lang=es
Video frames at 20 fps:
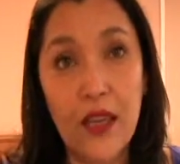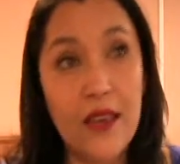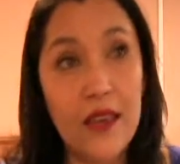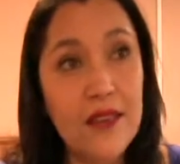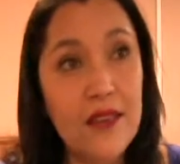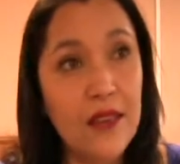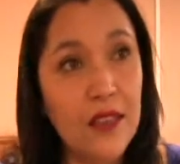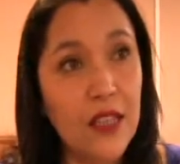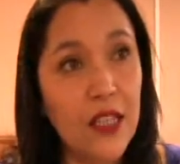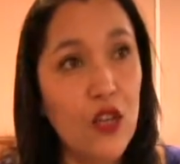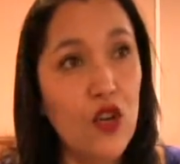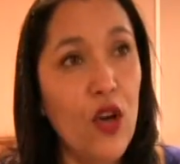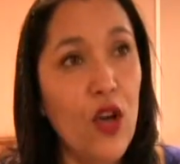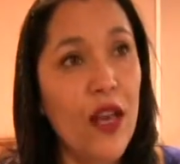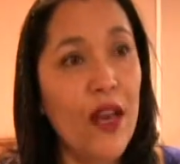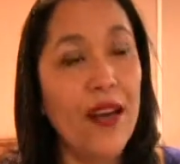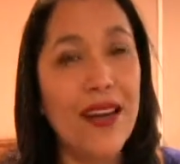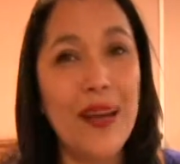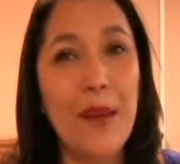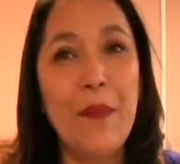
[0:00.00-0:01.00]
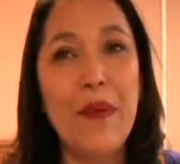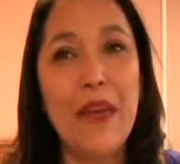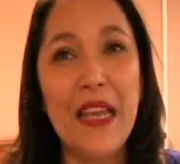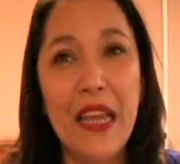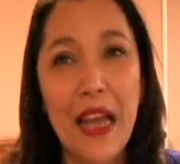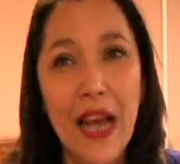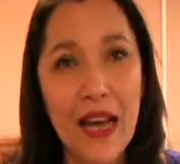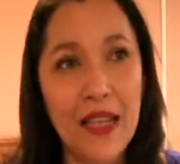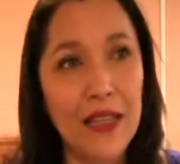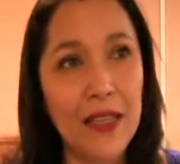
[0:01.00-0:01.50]
¿En qué sentido? En
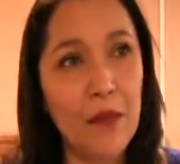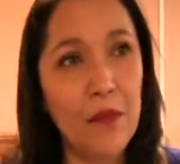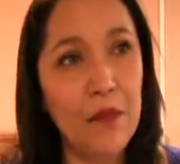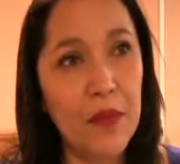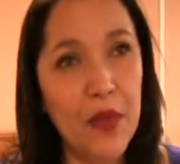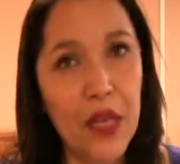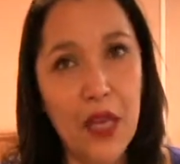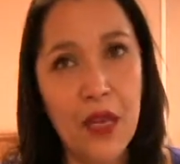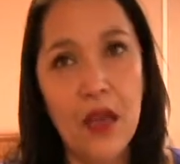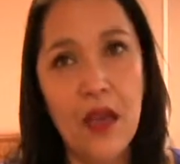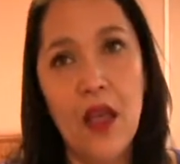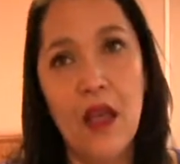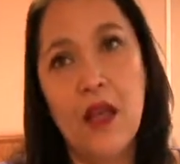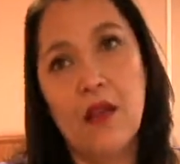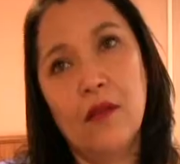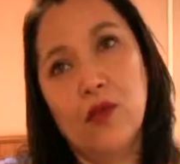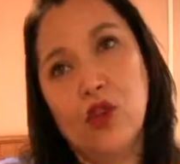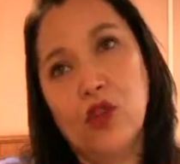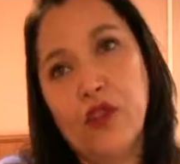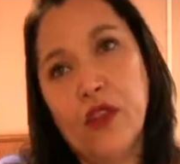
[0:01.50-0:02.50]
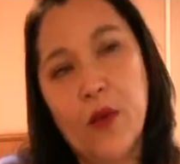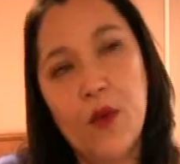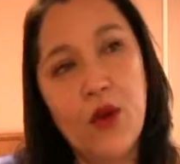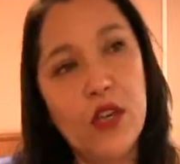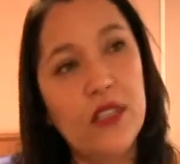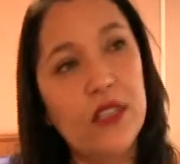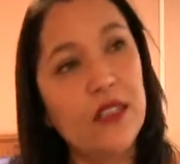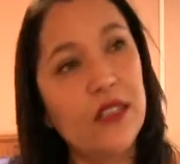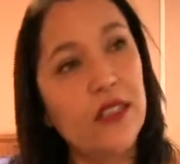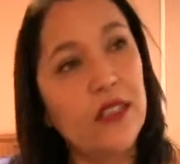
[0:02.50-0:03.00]
replicar también, no
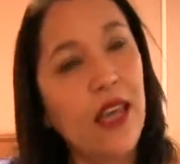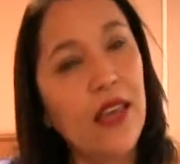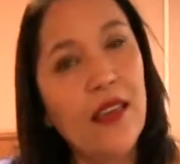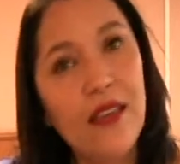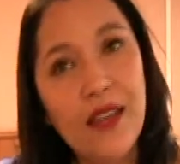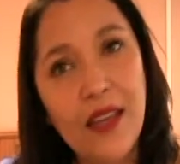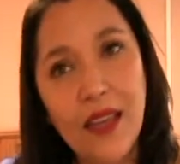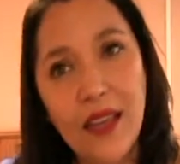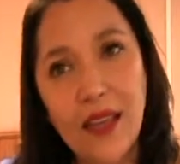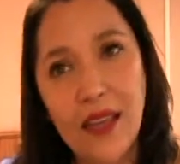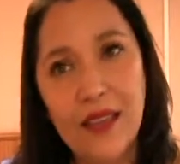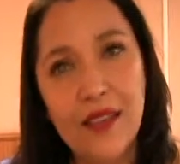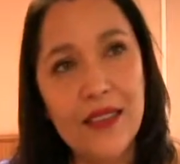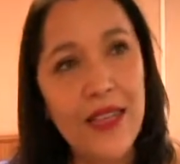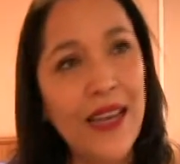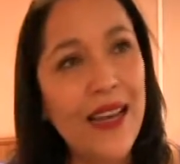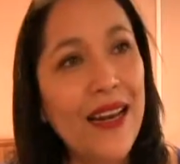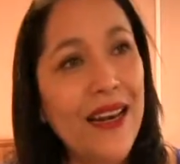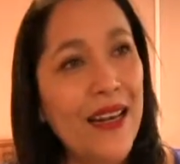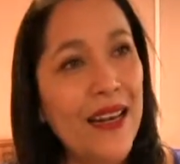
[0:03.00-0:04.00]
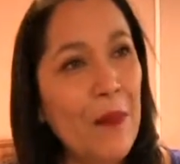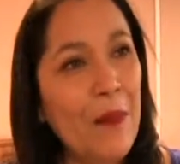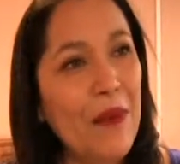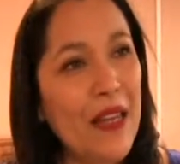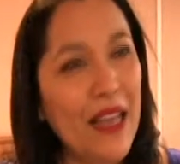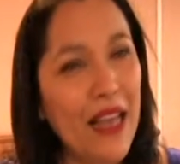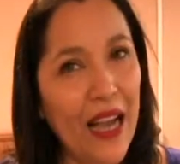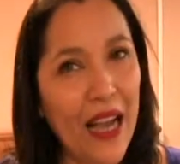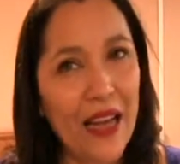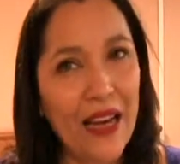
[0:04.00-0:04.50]
olvidemos que se trata de dirigentes, en
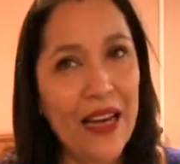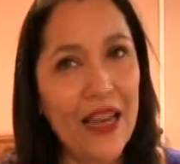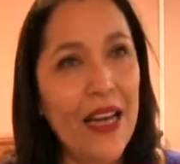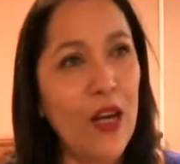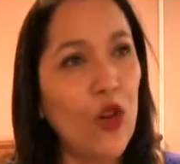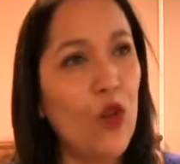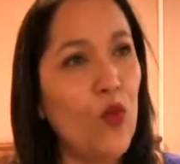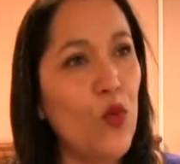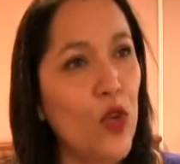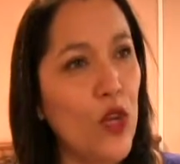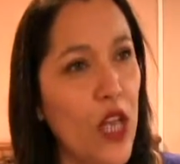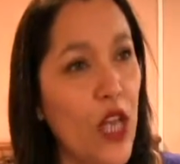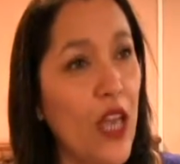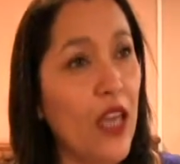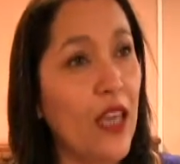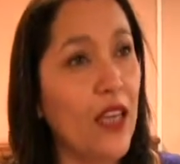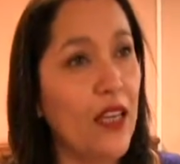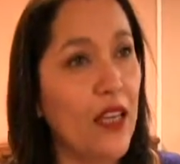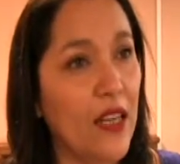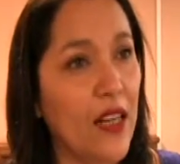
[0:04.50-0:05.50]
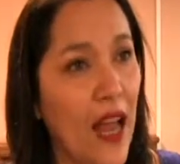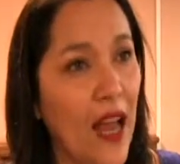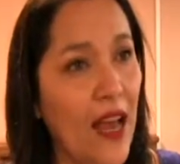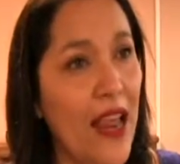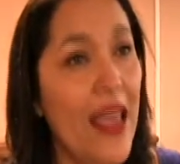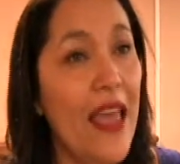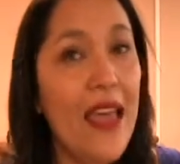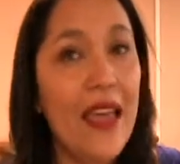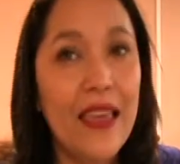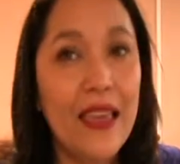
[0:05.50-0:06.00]
replicar en la comunidad en
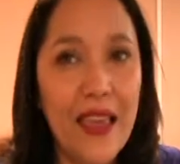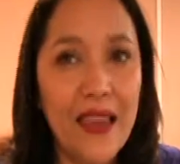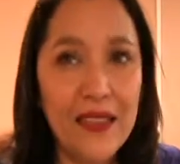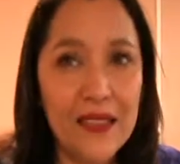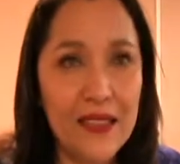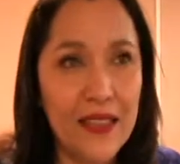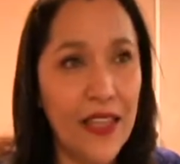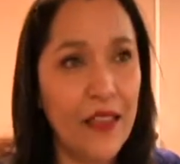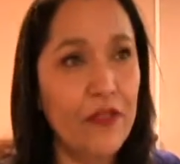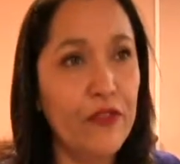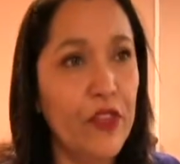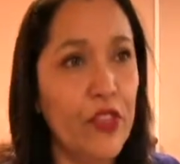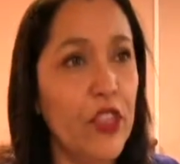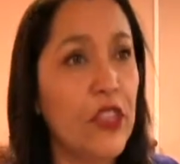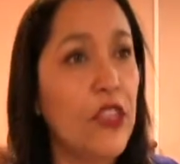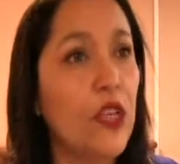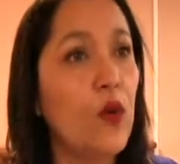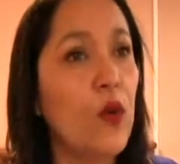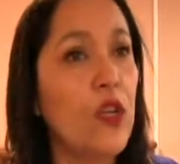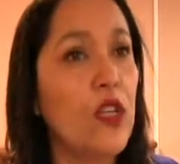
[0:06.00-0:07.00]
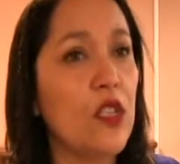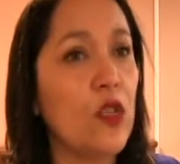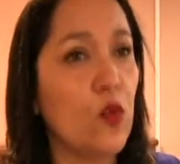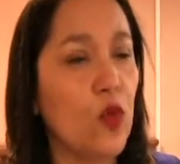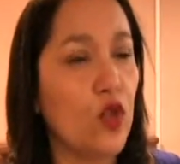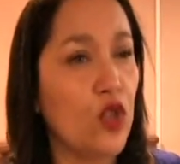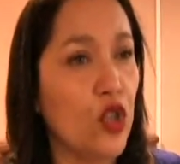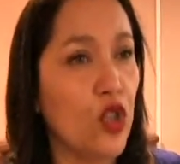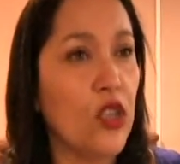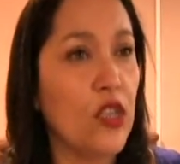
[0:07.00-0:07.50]
general qué hacer frente a una
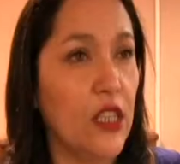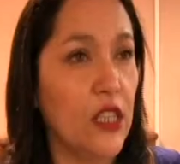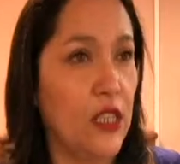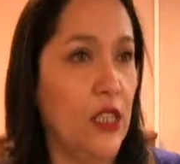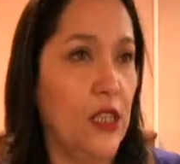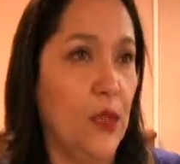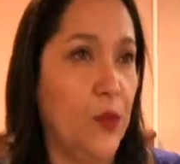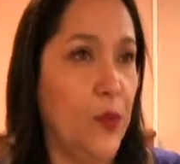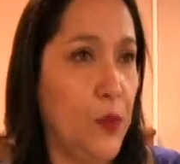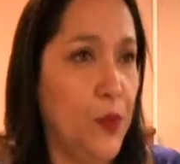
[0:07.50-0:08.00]
situación de este tipo.